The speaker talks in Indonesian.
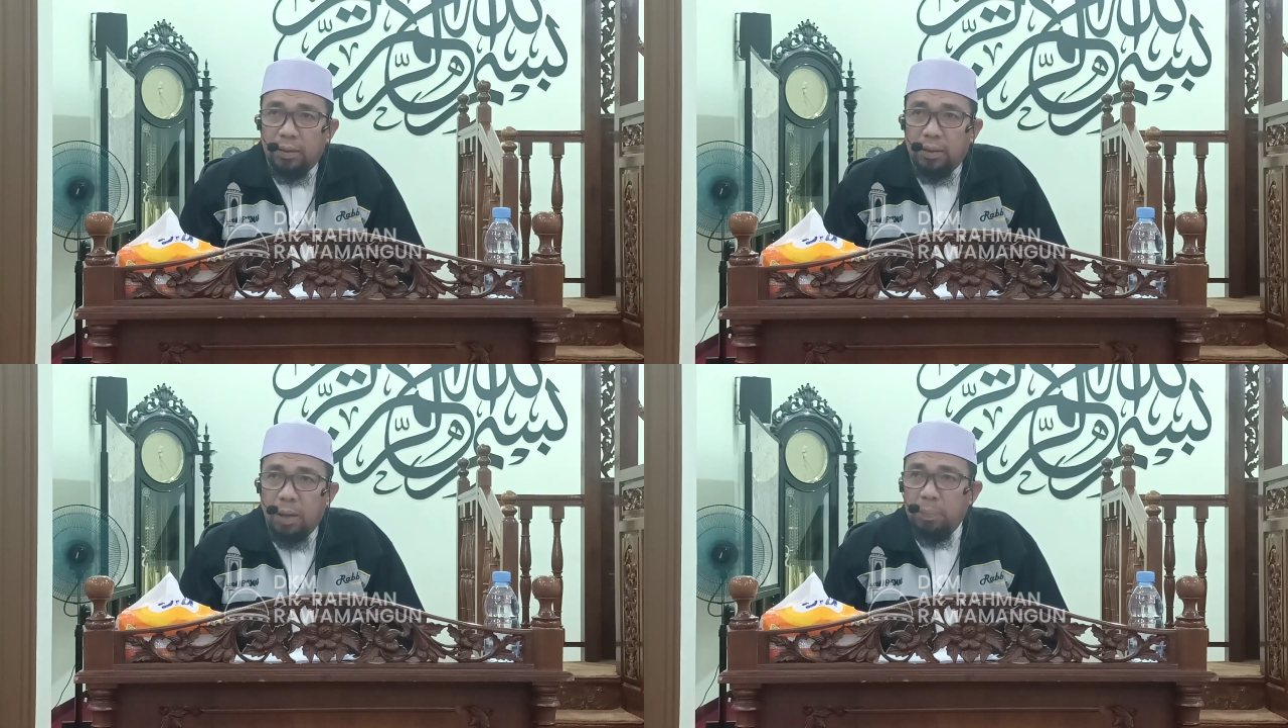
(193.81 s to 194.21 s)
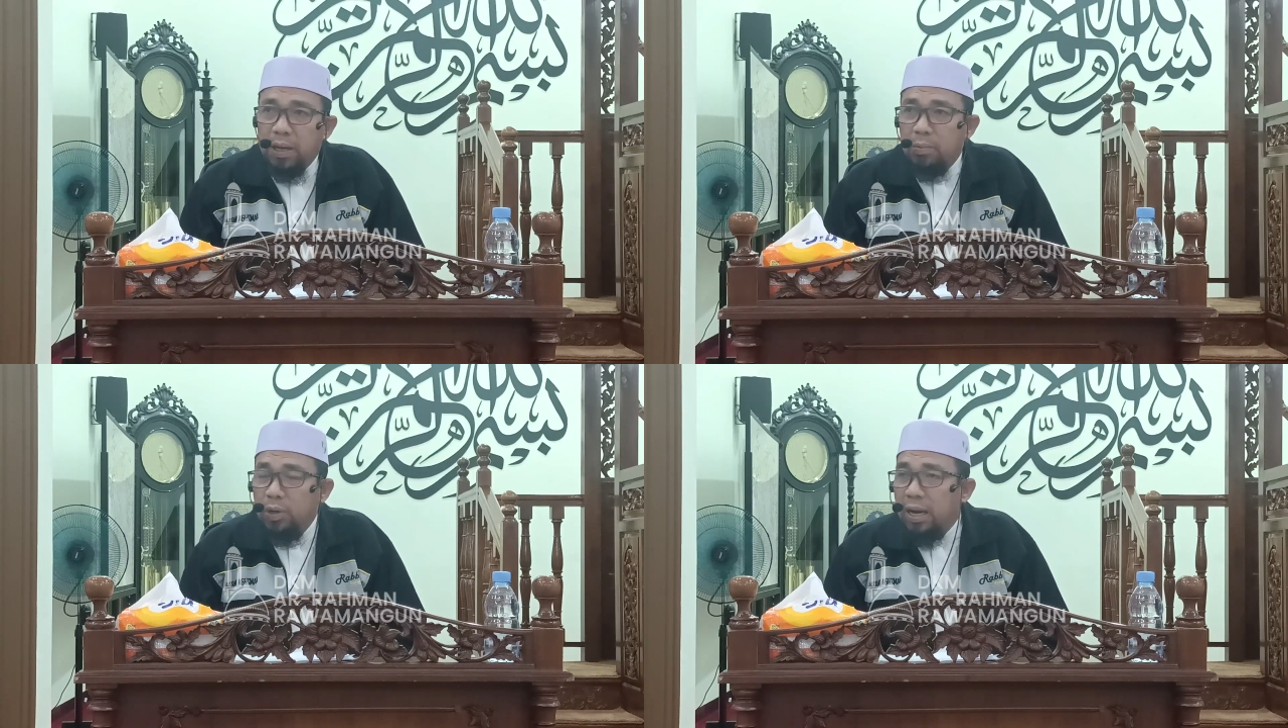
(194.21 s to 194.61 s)
tapi
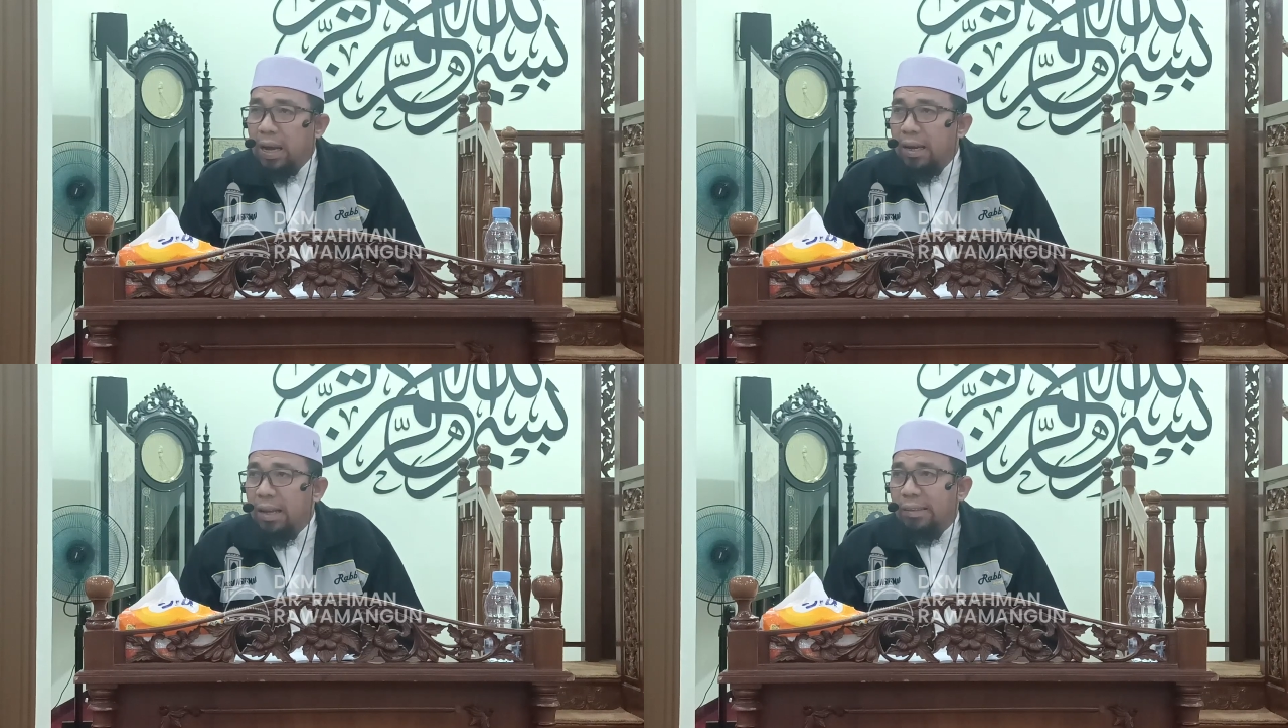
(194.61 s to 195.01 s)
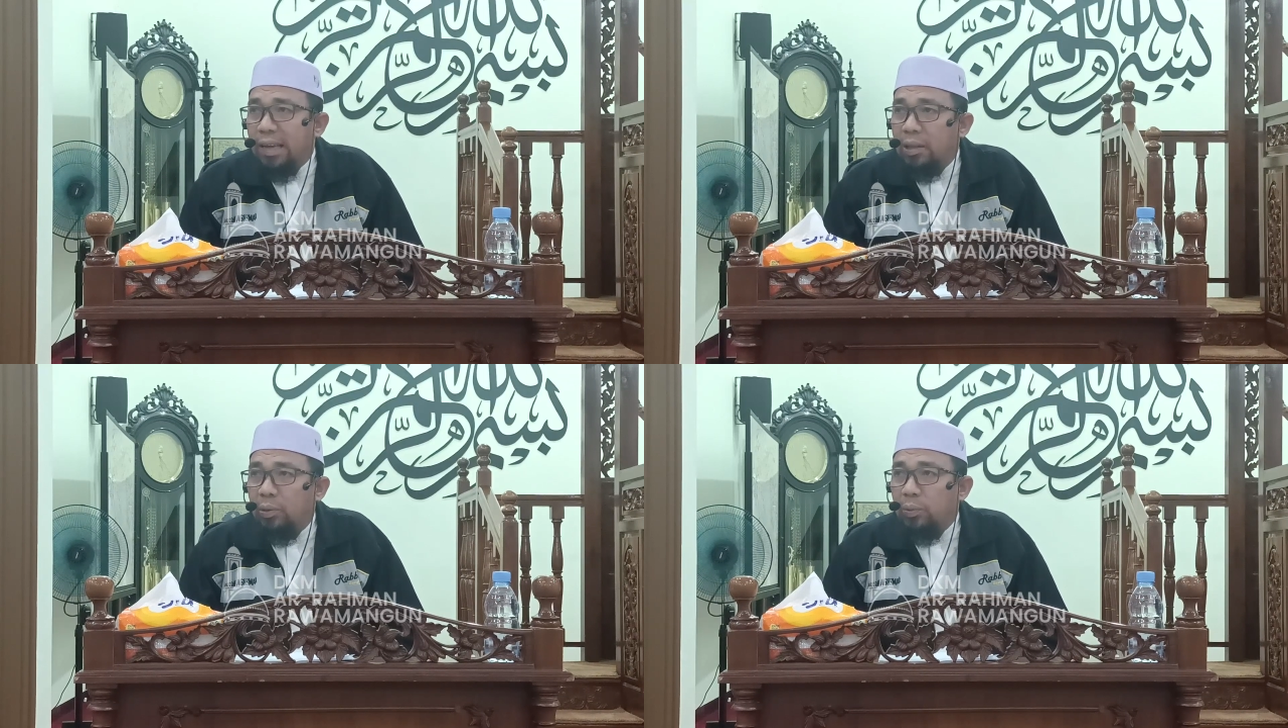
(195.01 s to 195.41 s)
kemudian ada
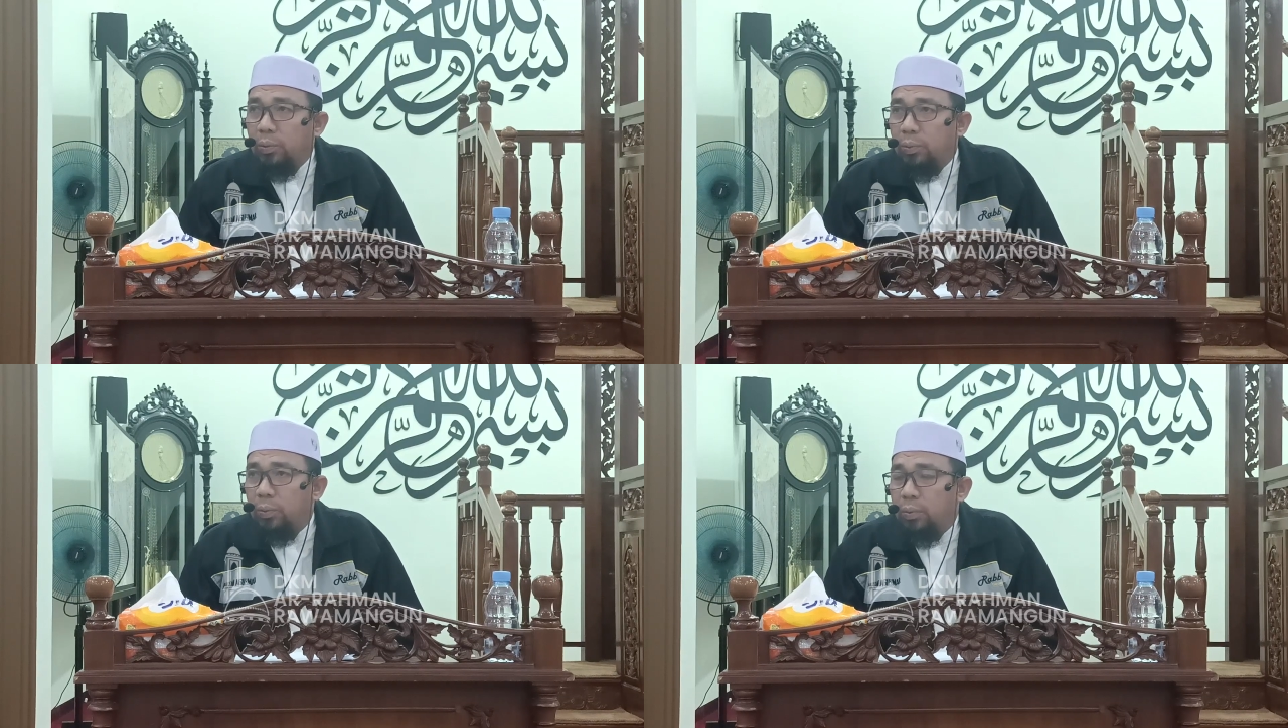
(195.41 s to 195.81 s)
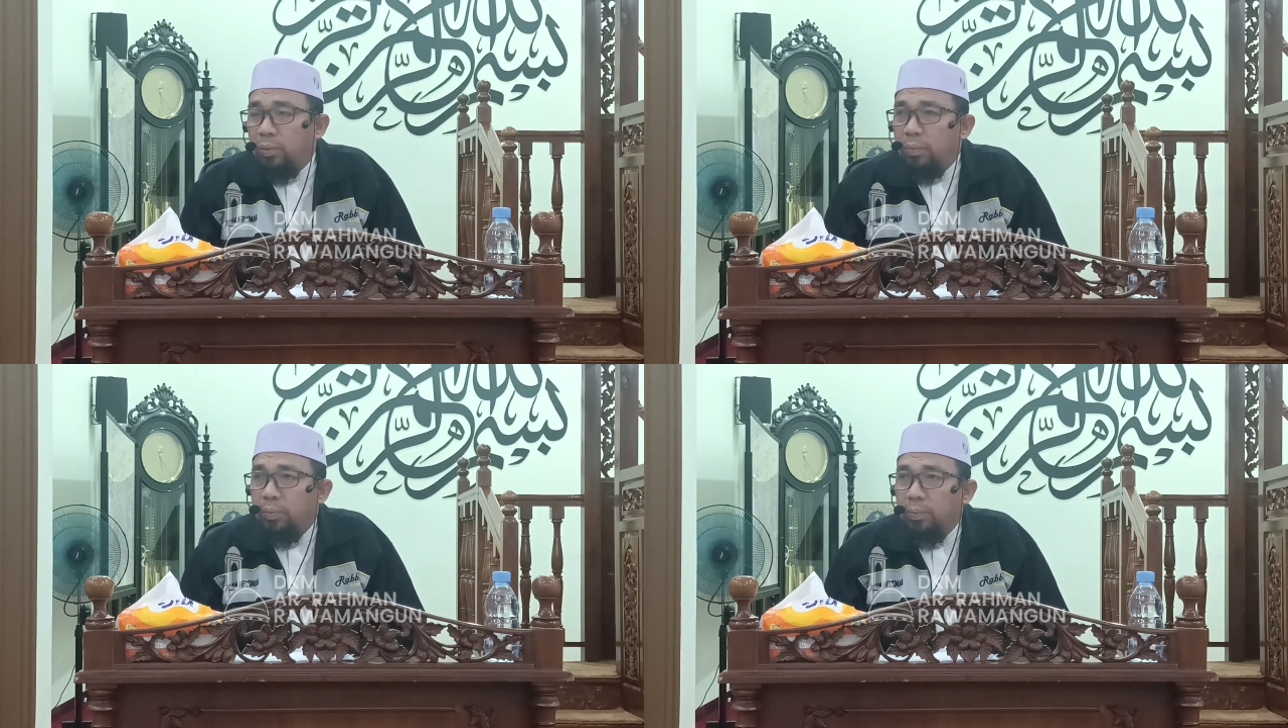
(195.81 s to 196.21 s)
satu
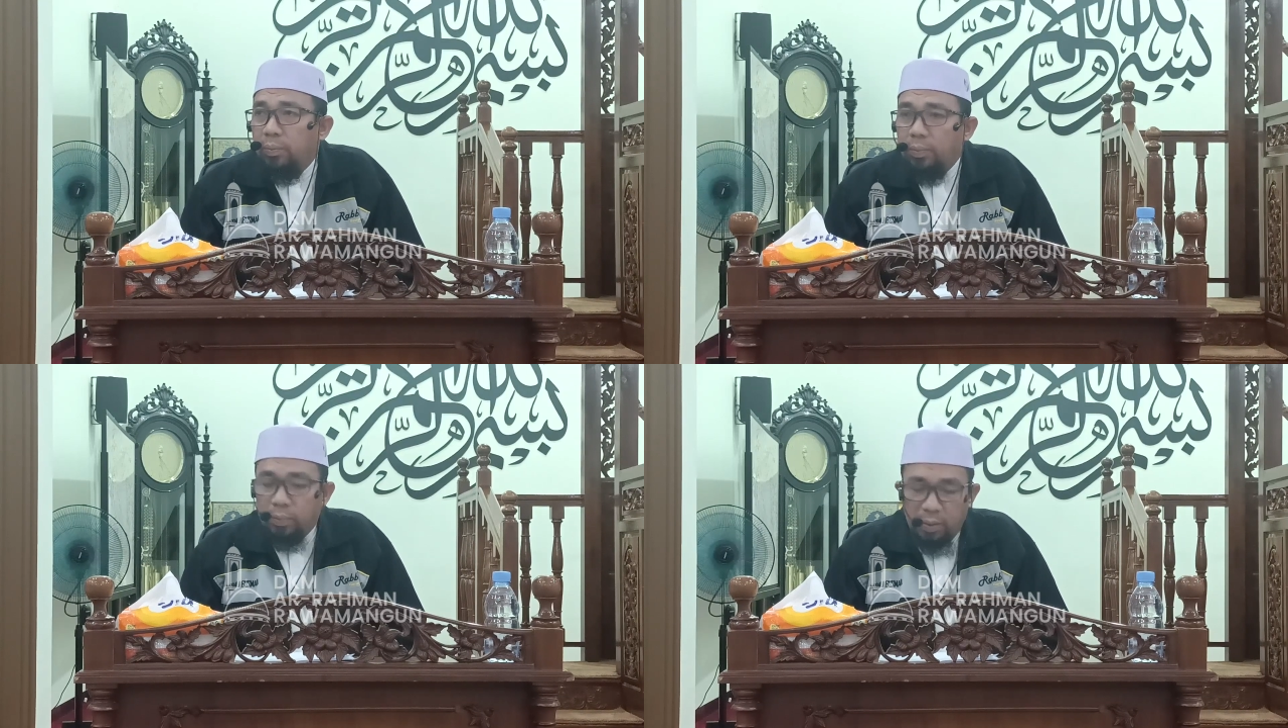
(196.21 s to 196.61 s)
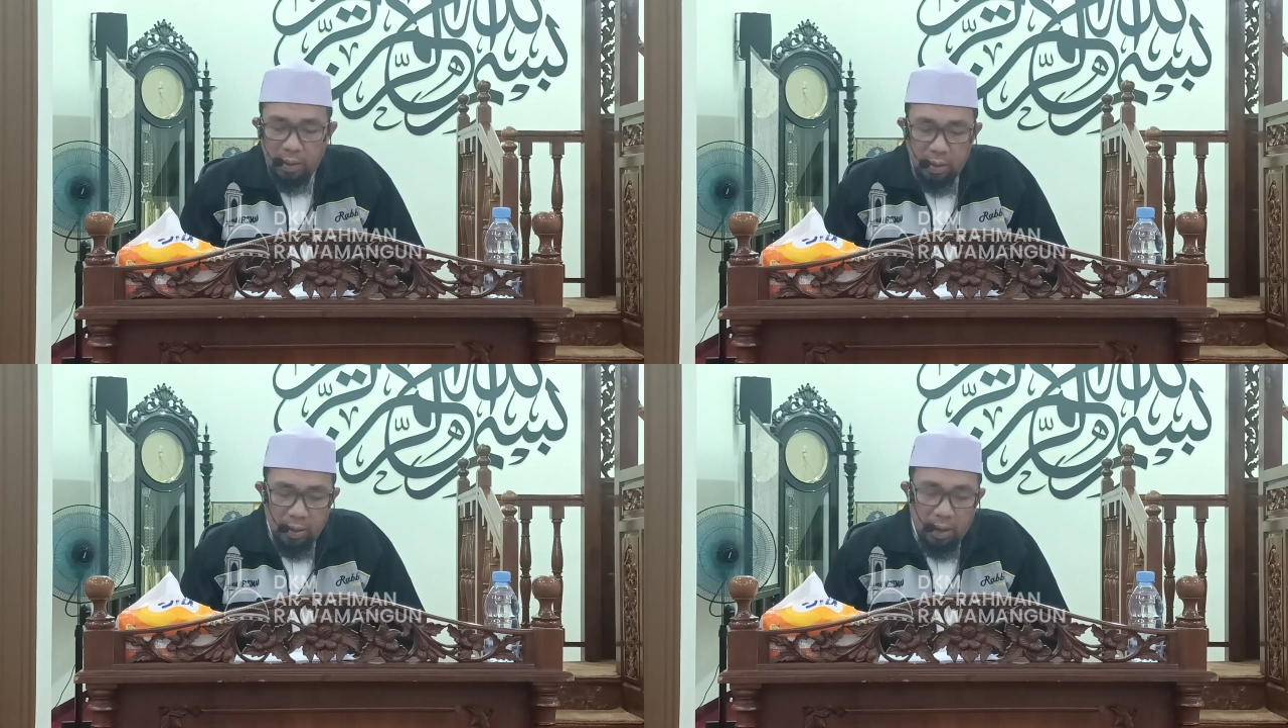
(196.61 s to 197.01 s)

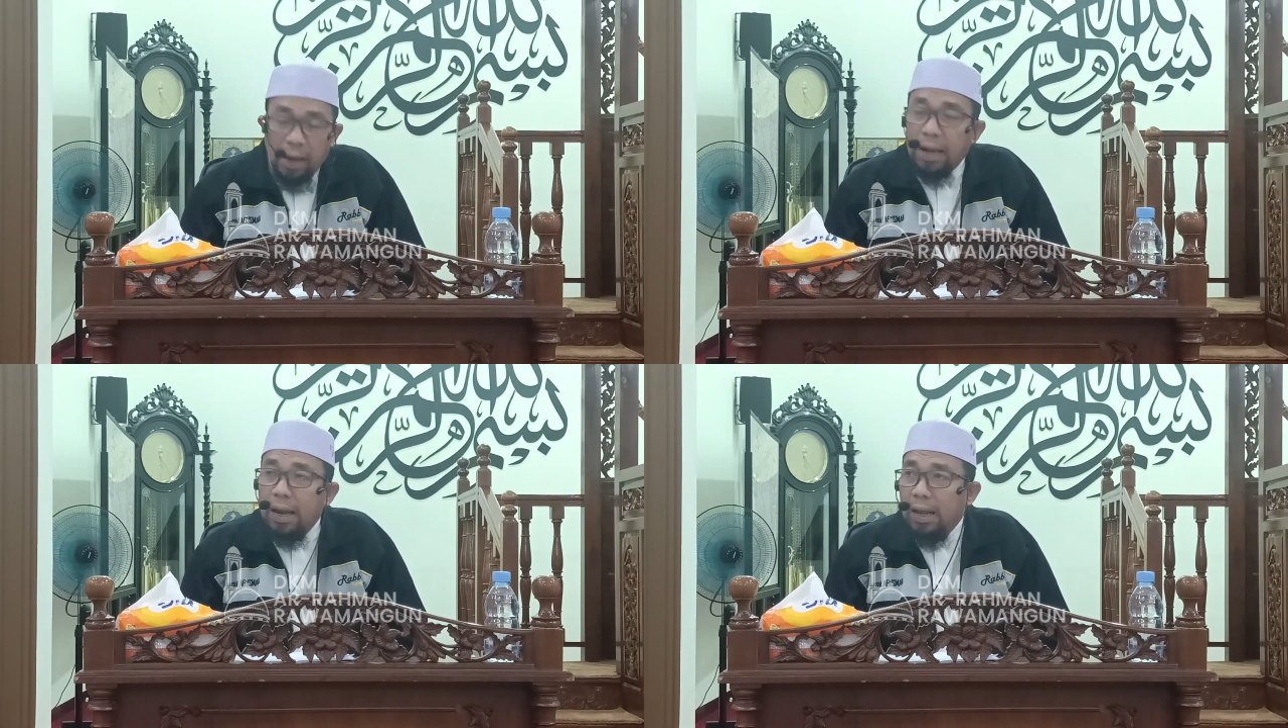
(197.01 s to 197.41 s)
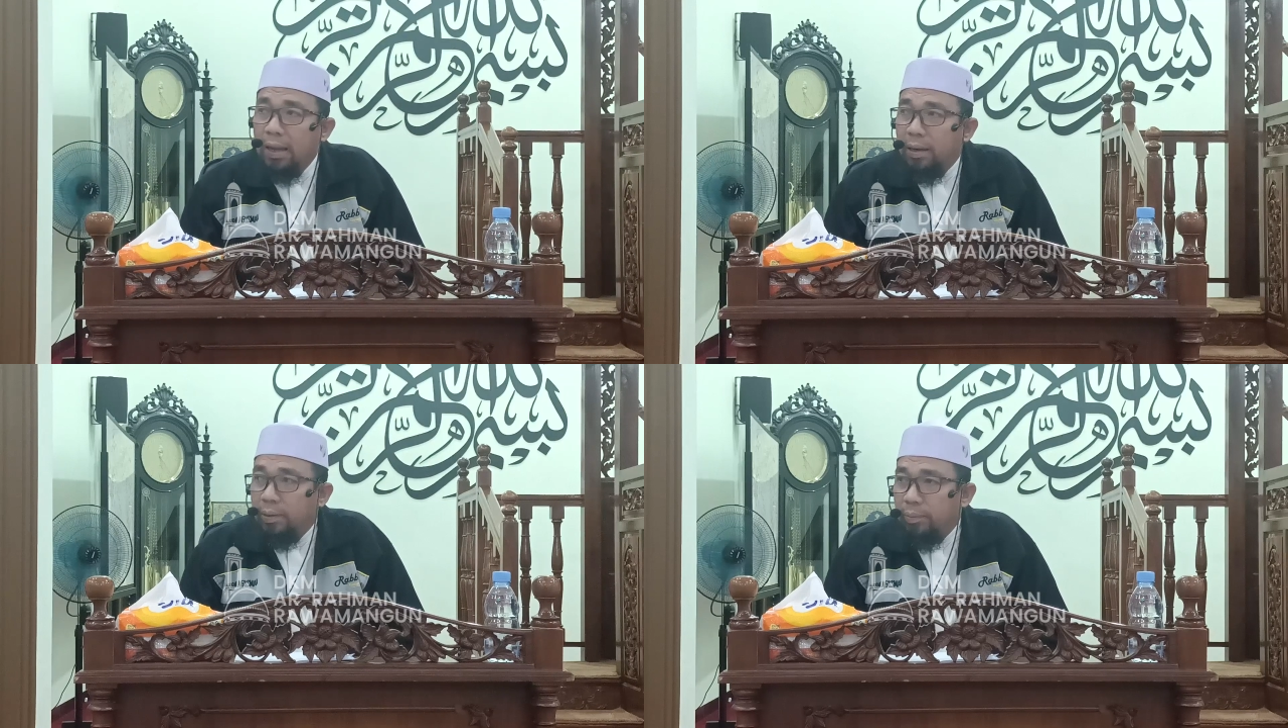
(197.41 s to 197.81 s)

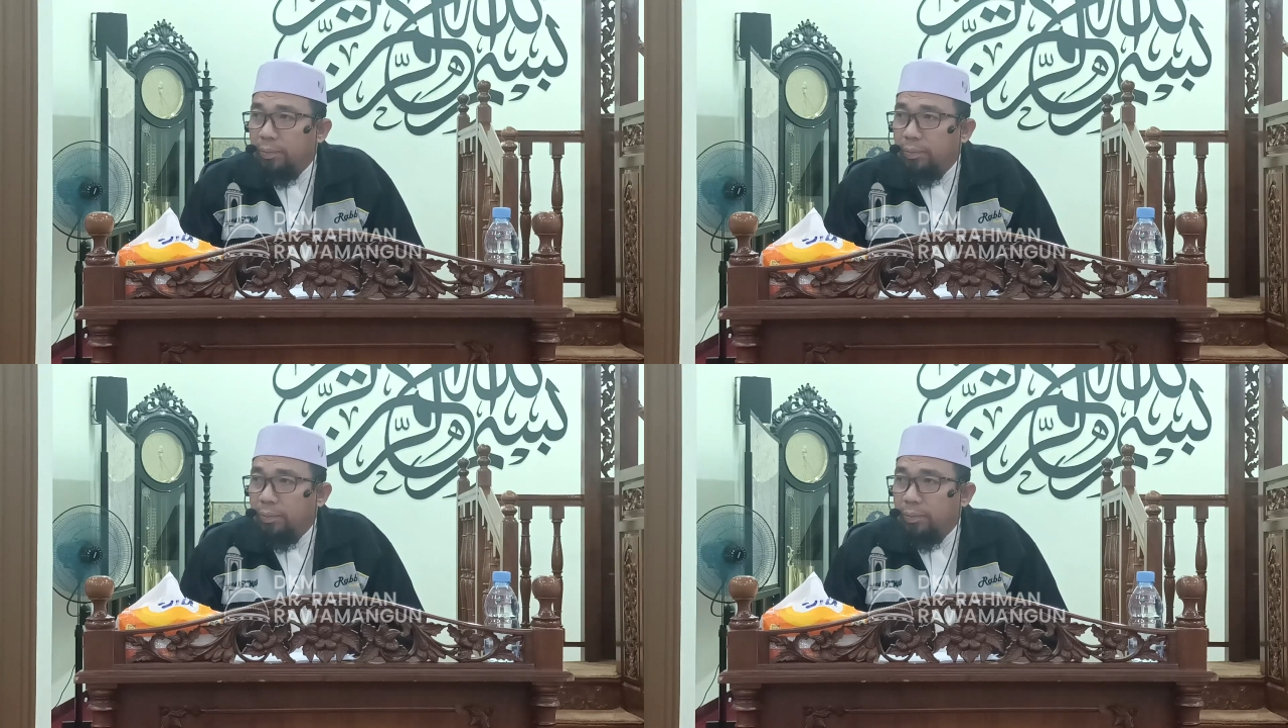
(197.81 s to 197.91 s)
larangan